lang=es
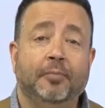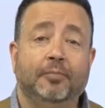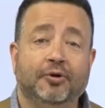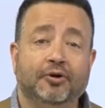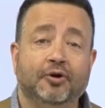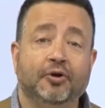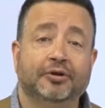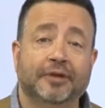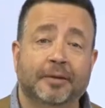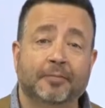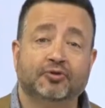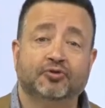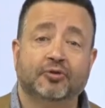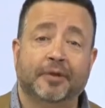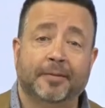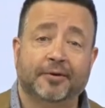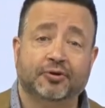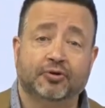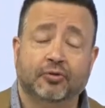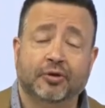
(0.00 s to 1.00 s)
hoy, pues, no tenemos,
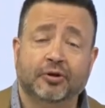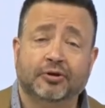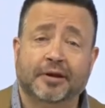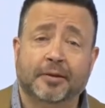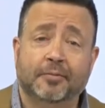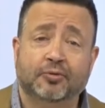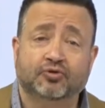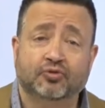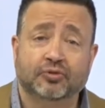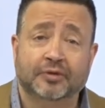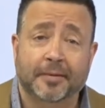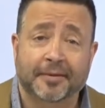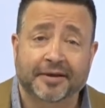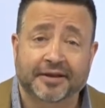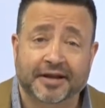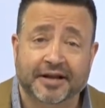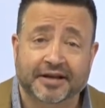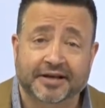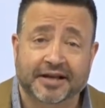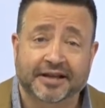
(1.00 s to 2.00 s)
un tema
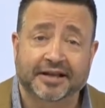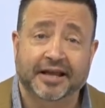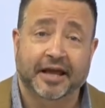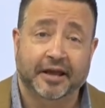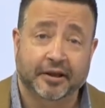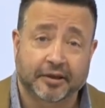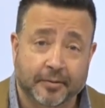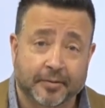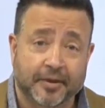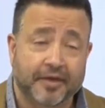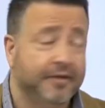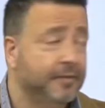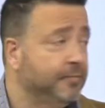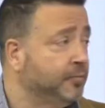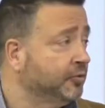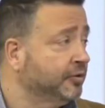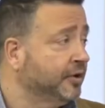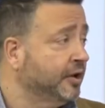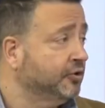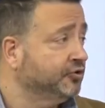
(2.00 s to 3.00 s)
interesante y te voy a decir
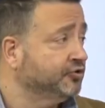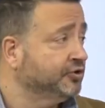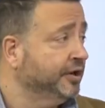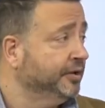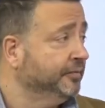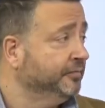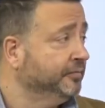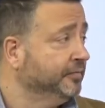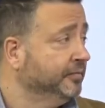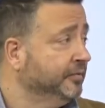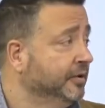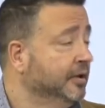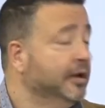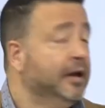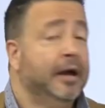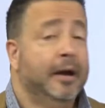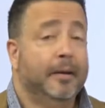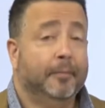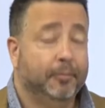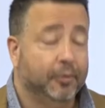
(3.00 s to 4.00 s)
por qué, José. ¿Por qué?
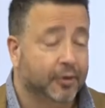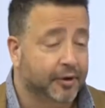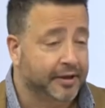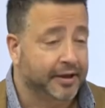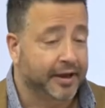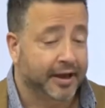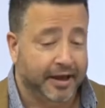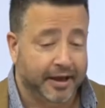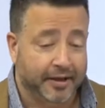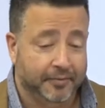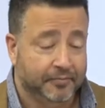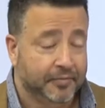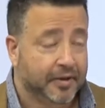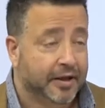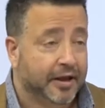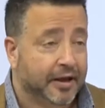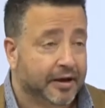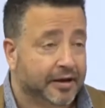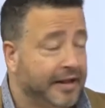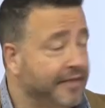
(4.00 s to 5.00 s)
Porque
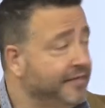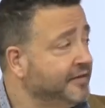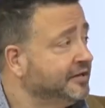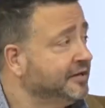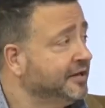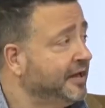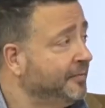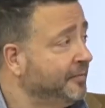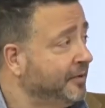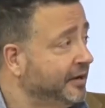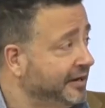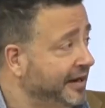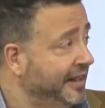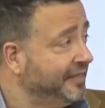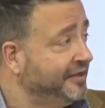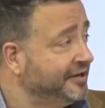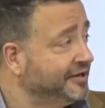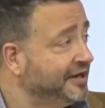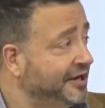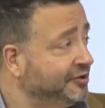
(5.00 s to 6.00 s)
gracias a,
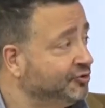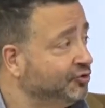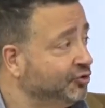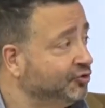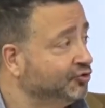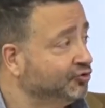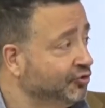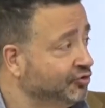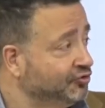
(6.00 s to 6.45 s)
gracias a estos